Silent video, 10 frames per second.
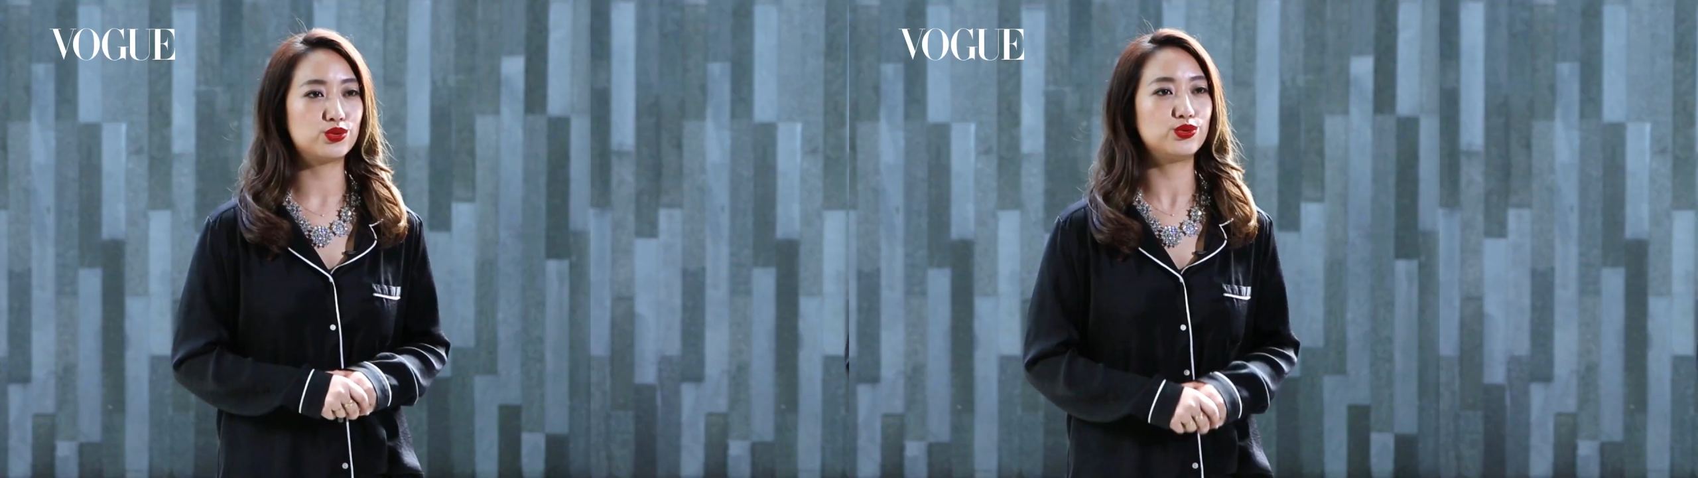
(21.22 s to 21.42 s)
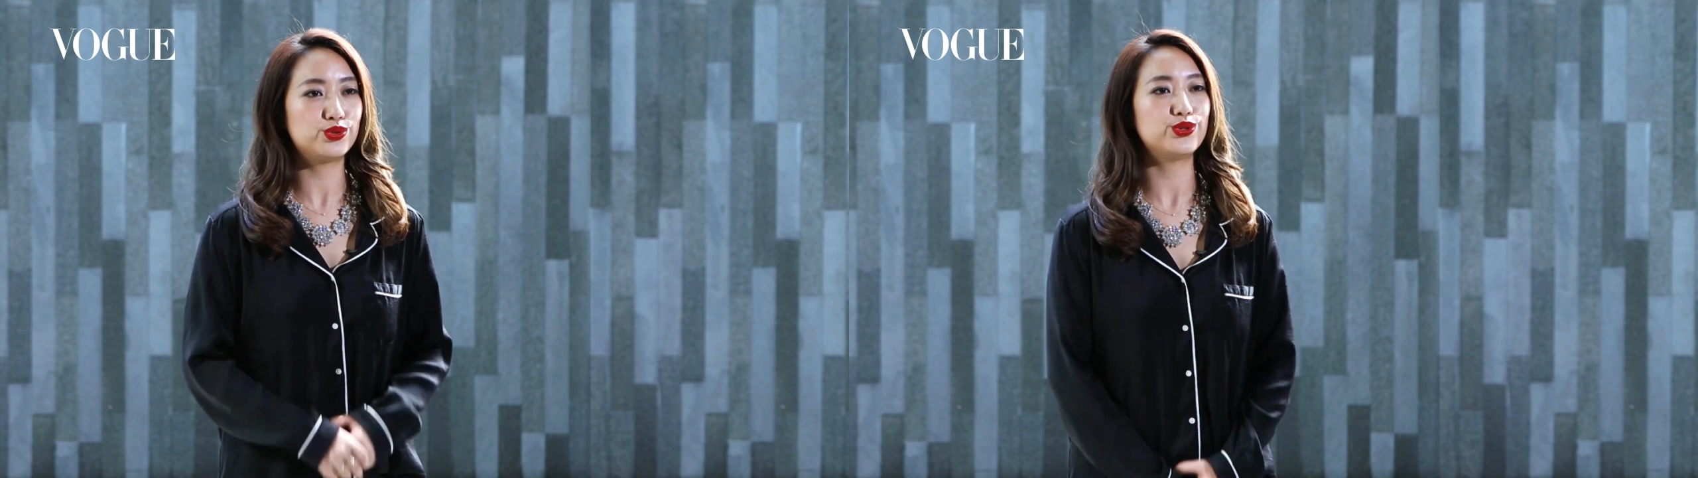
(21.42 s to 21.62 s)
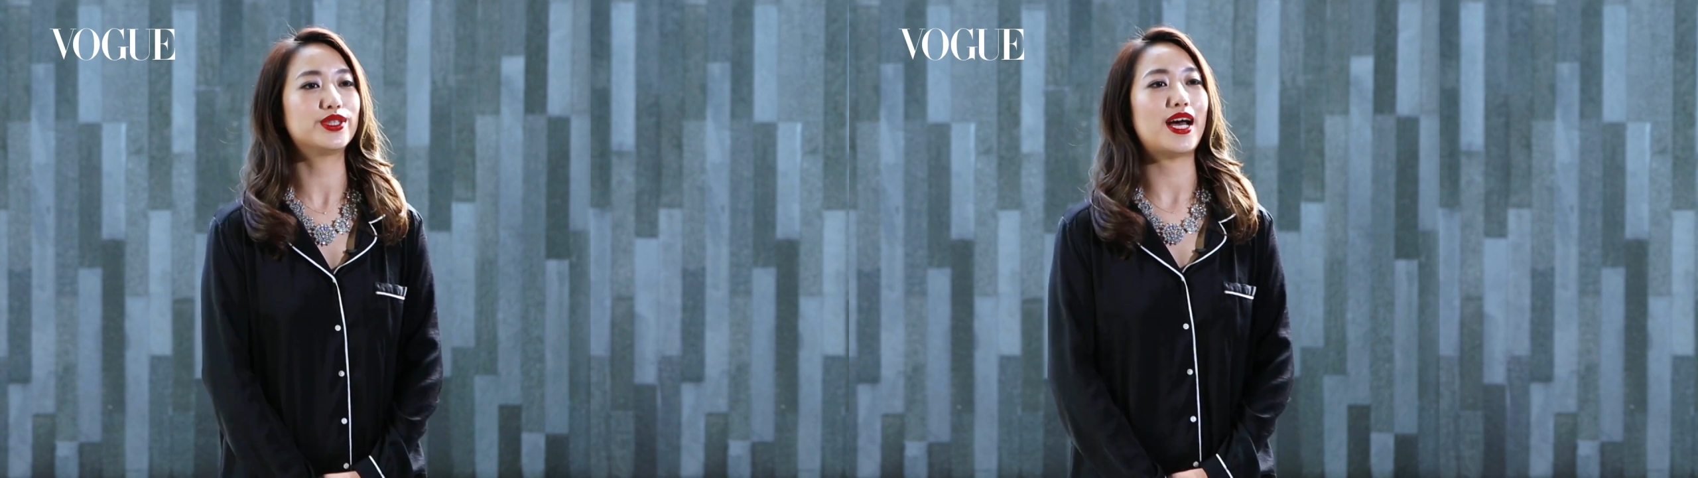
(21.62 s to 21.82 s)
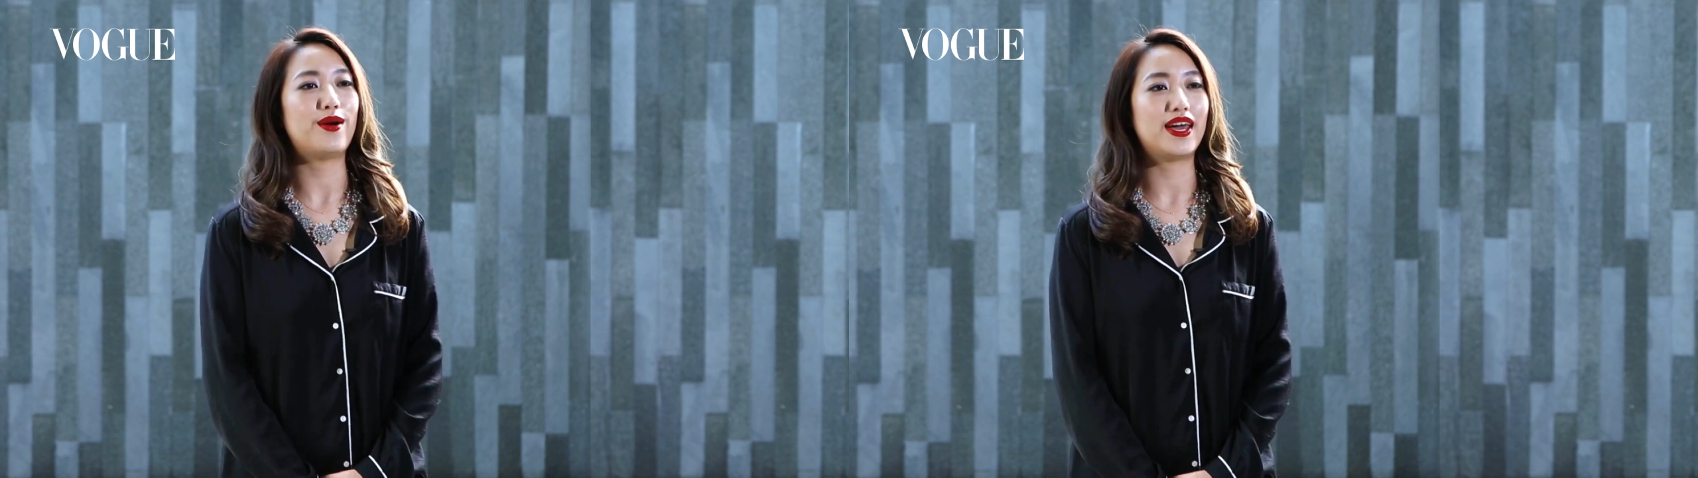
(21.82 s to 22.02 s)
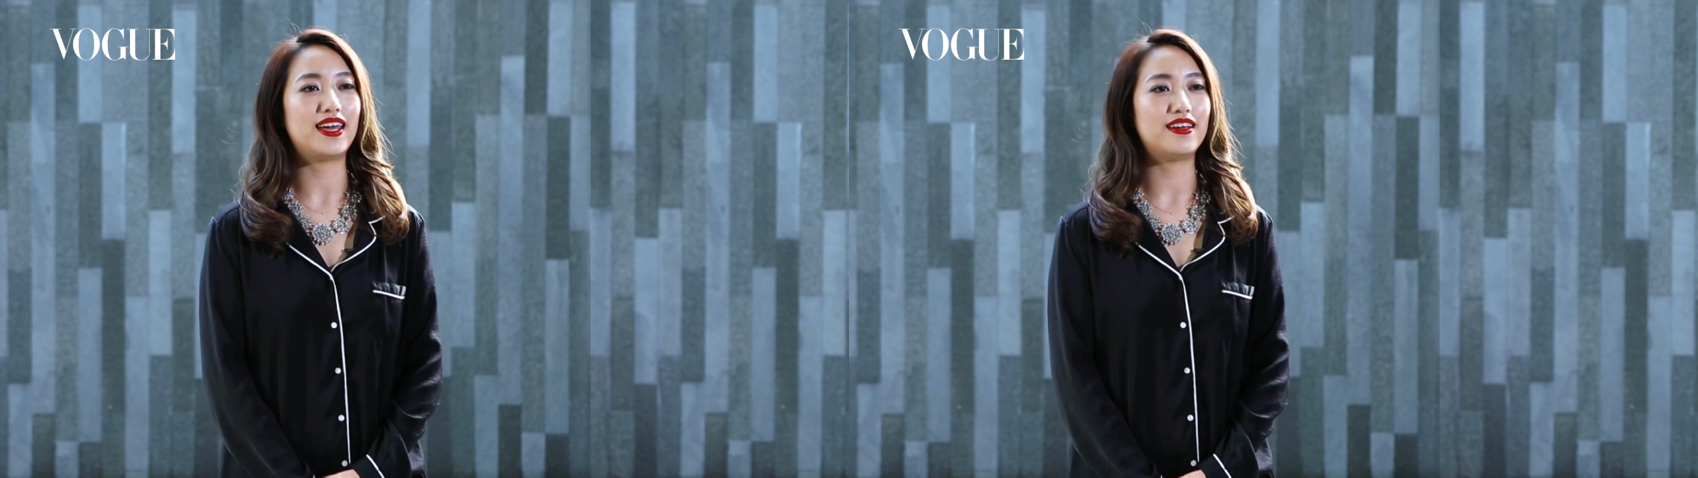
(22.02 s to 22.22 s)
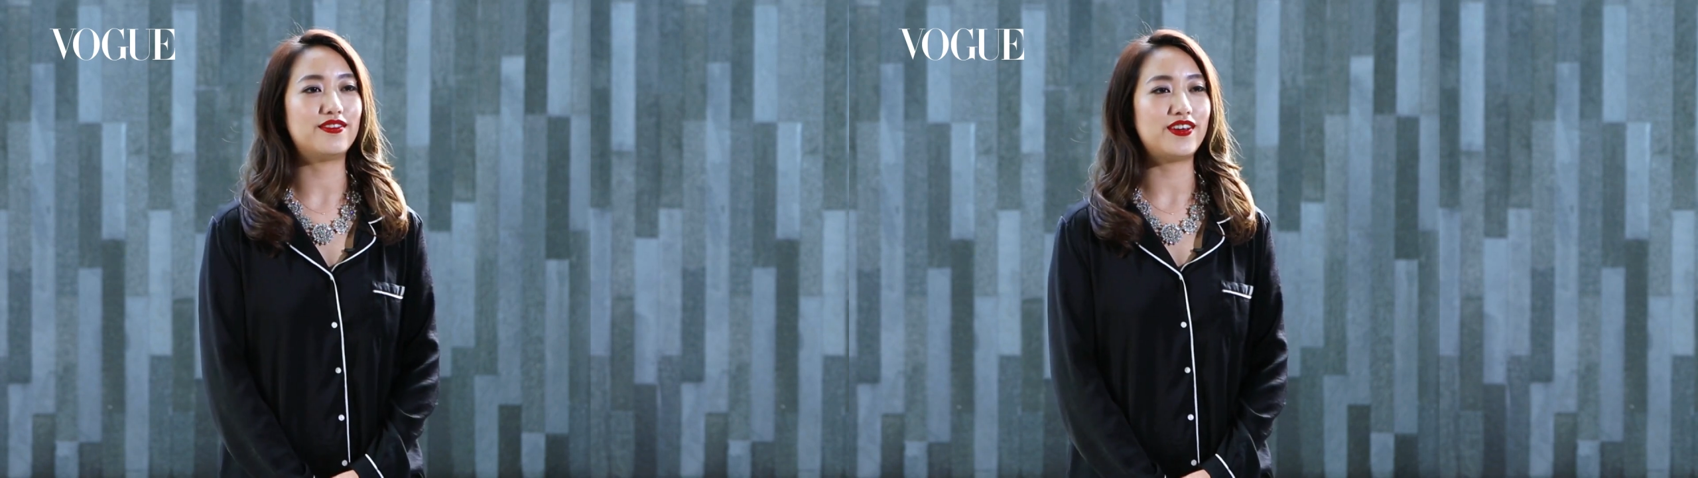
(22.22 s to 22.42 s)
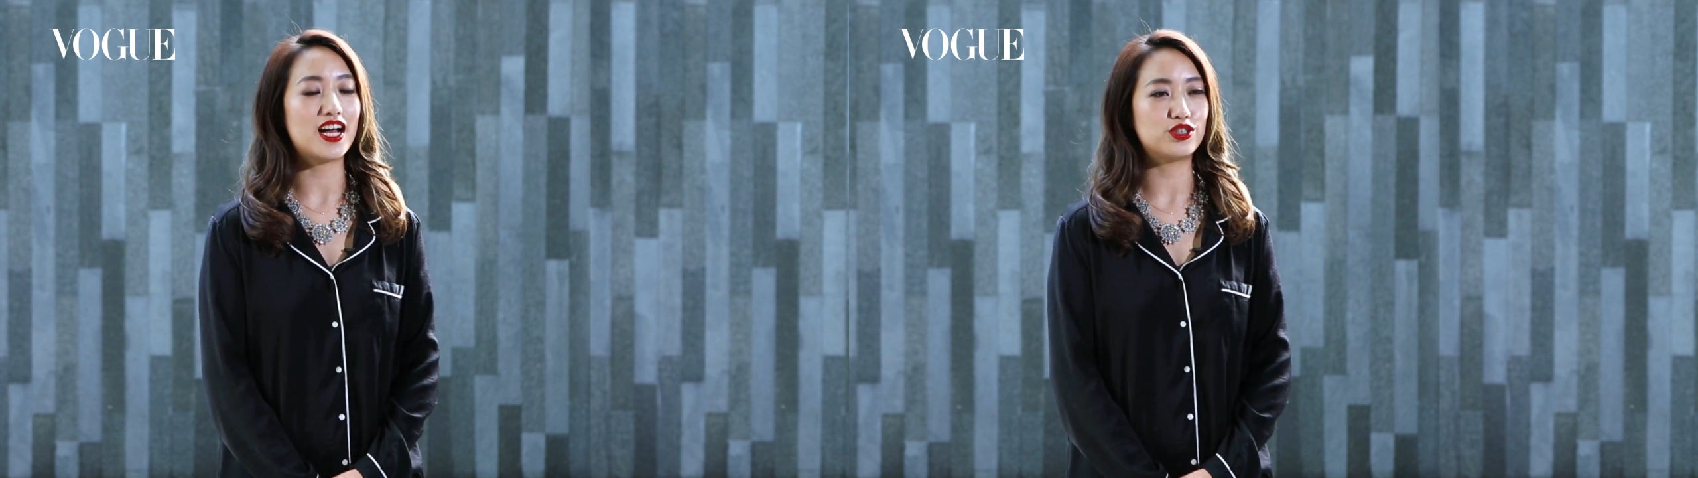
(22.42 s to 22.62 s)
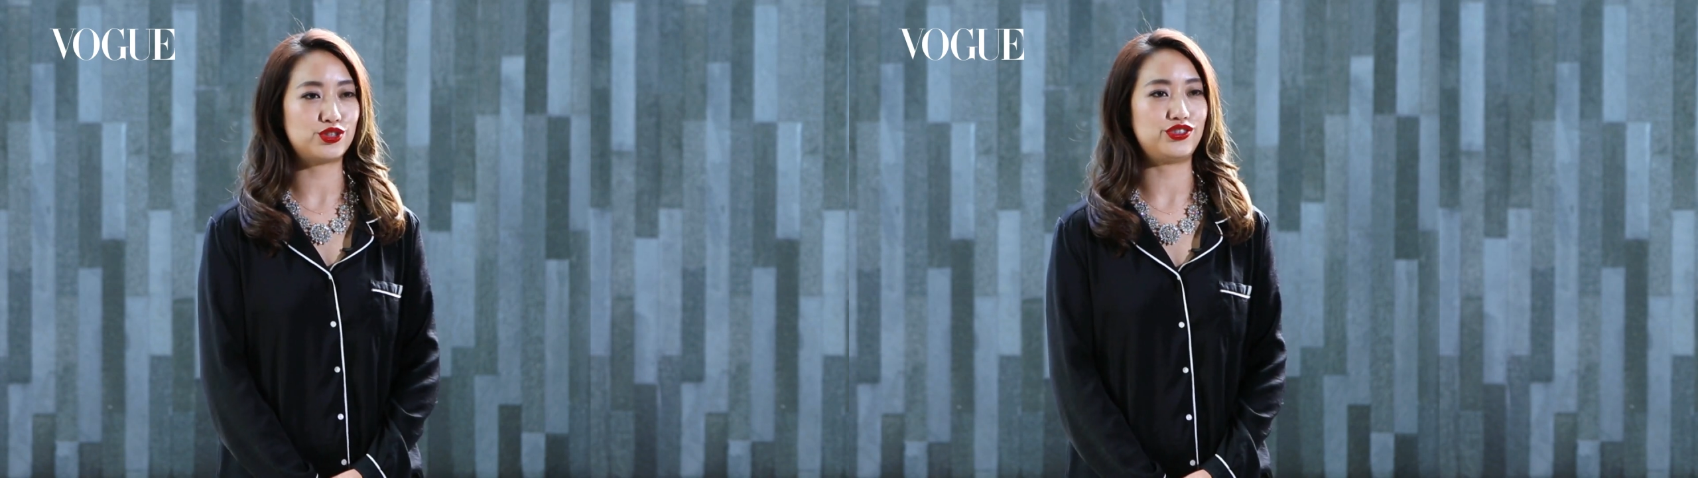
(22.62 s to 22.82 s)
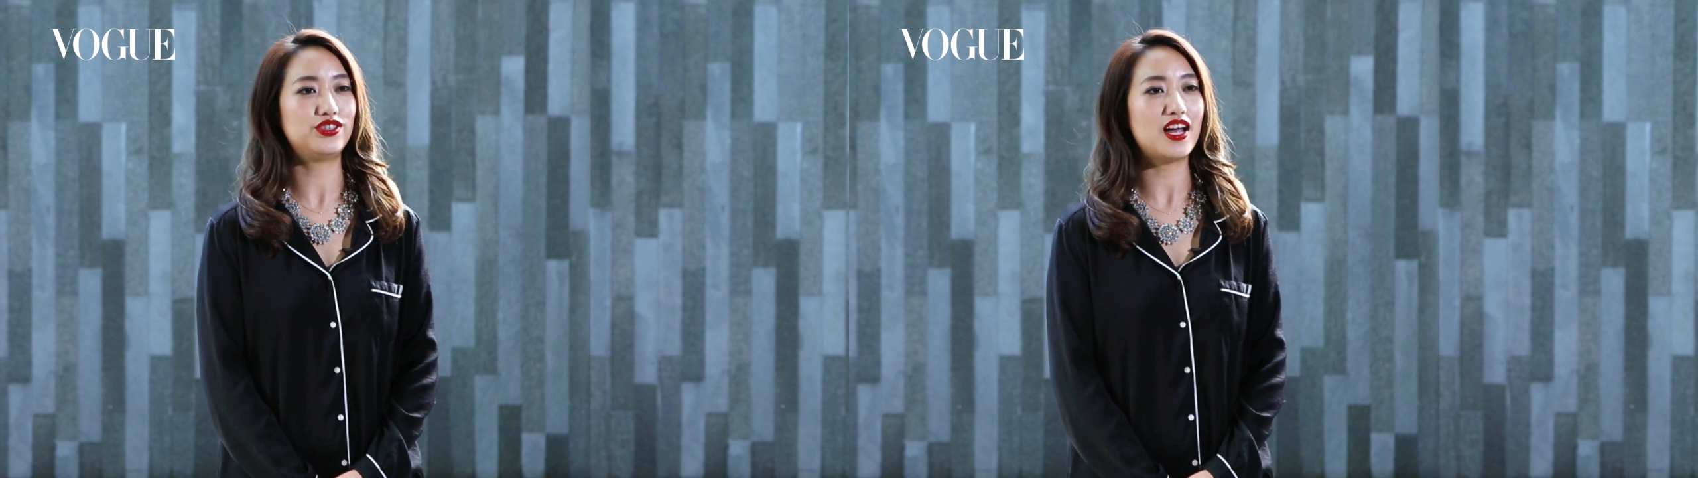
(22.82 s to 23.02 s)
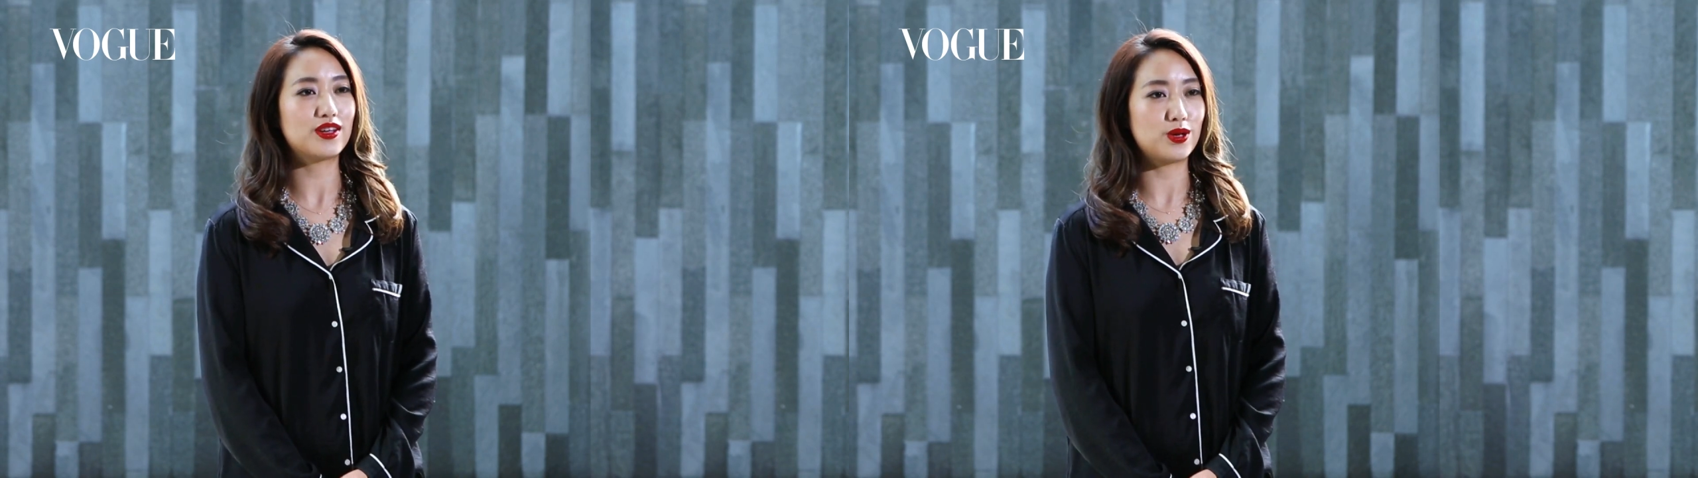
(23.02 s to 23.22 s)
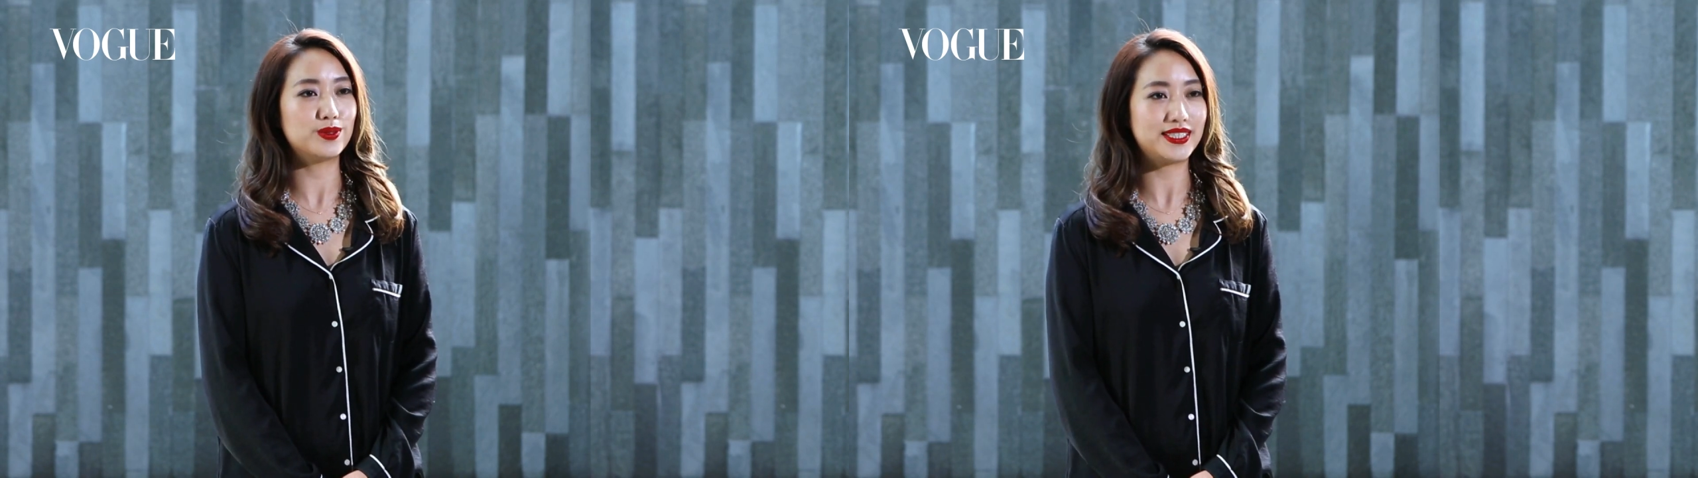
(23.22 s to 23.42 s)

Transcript: 出去才会非常时尚有